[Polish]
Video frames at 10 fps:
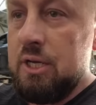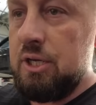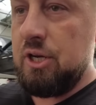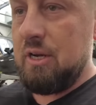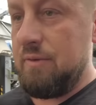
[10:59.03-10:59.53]

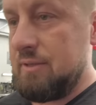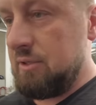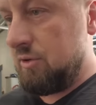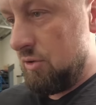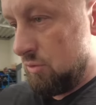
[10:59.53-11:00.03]
I ciekawe, co
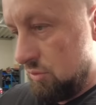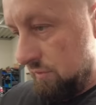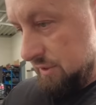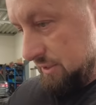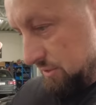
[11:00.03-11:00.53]
jest w środku. To
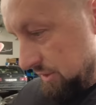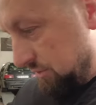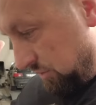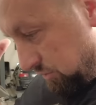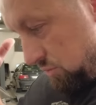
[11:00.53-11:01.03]
wiecie, co jest
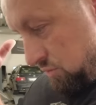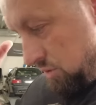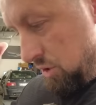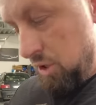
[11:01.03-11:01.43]
w środku?